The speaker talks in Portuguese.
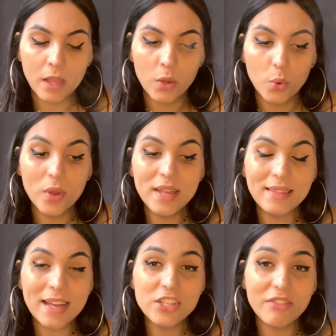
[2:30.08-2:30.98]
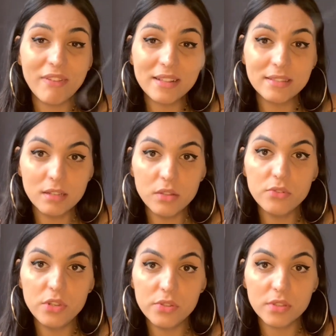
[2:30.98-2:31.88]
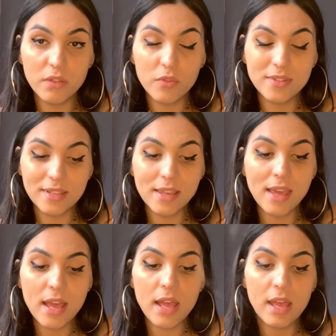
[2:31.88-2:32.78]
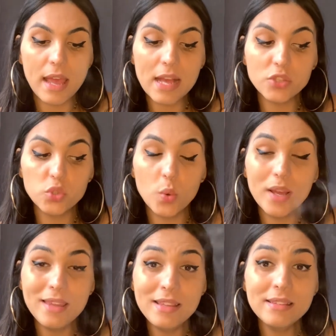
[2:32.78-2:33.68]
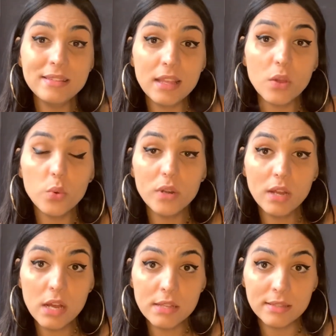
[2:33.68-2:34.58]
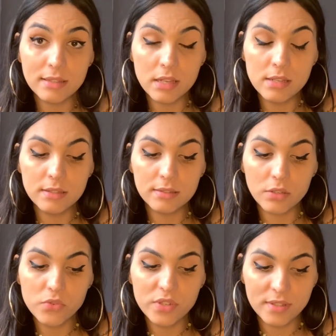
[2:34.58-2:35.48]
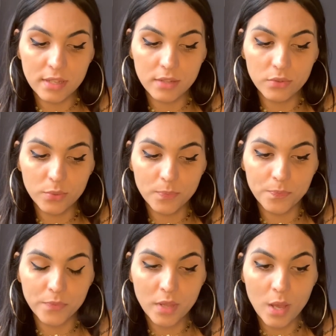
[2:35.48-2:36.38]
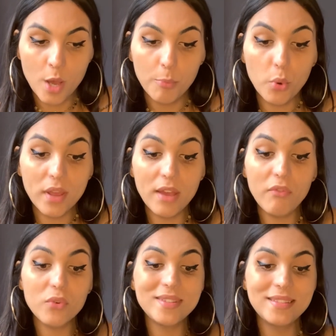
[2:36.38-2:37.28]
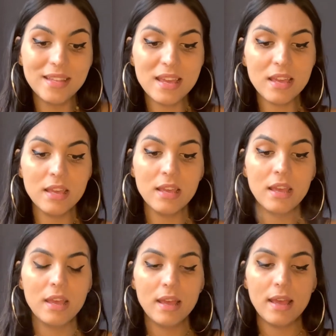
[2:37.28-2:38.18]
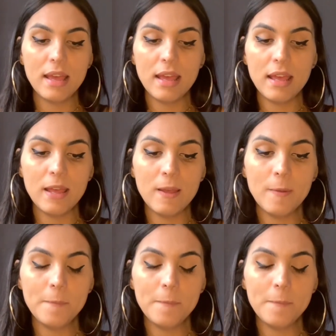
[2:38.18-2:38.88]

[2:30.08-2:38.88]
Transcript: O que tá te afastando disso que você quer é a sua insegurança, eles estão dizendo. Porque você... É,